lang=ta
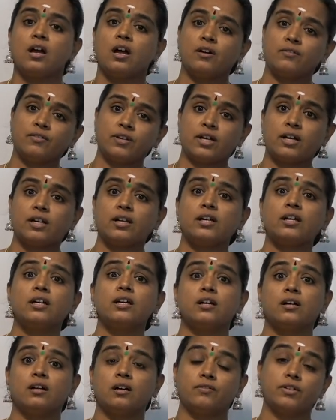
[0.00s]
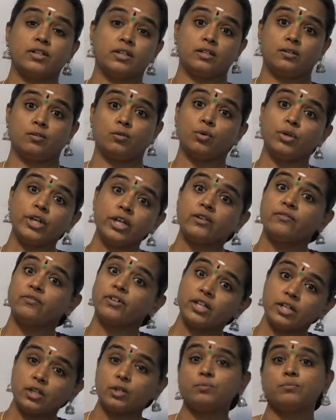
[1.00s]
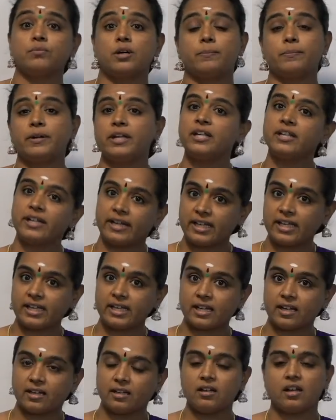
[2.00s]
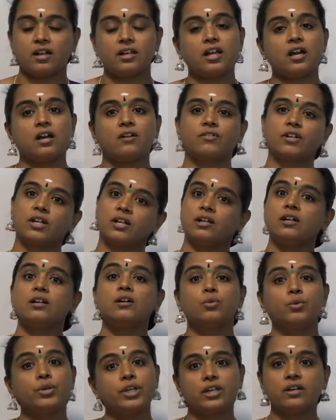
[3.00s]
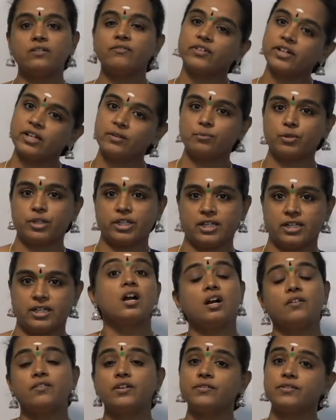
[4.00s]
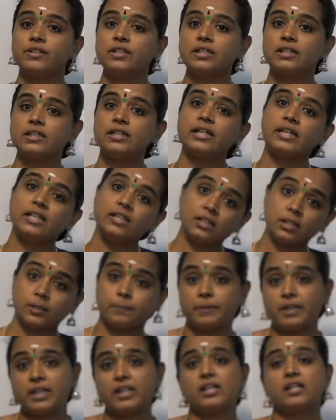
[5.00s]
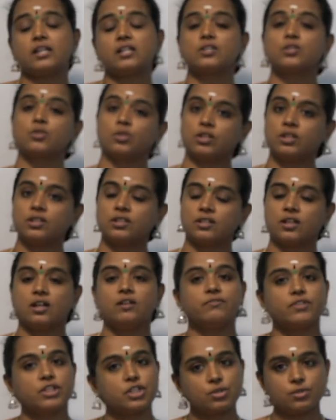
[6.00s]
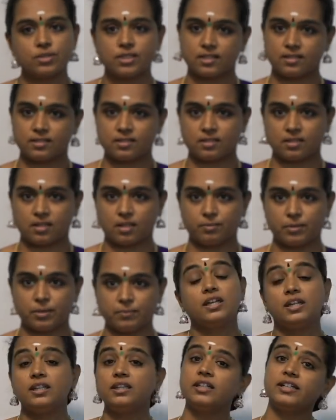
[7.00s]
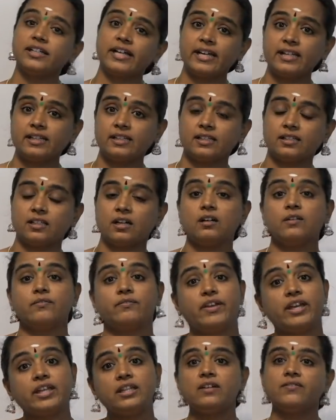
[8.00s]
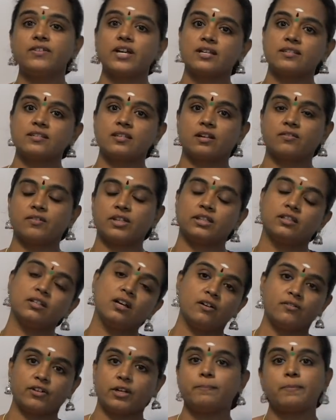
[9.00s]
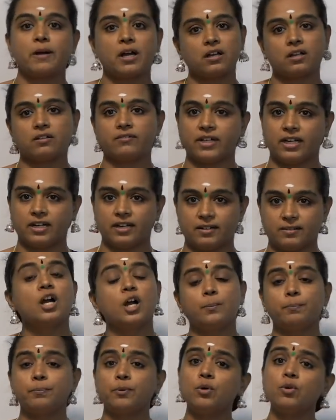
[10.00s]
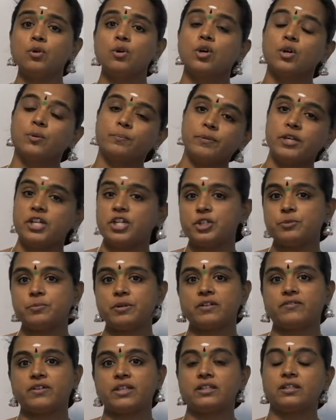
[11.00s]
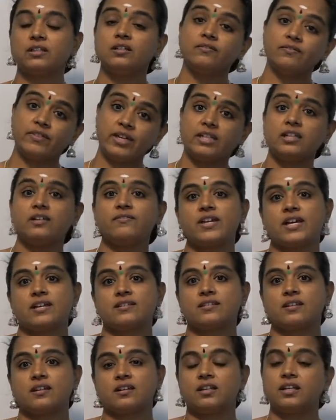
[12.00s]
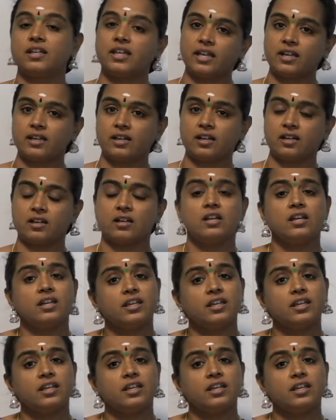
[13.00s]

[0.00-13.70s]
அவரால் அவர் உயிர் விடணும் அப்படின்னு நினைக்கிறாரு ஆனால் அவரால் உயிரை விட முடியல அவர் வந்து இந்த பீரியட்ல சொன்னது தான் விஷ்ணு சகசிரநாமம் இந்த டயத்தில் தான் வேதவியாசர் வந்து அவரை பார்க்க வர்றார் அப்போது பீஷ்மர் வந்து வேதவியாசர்கிட்ட கேட்குறாரு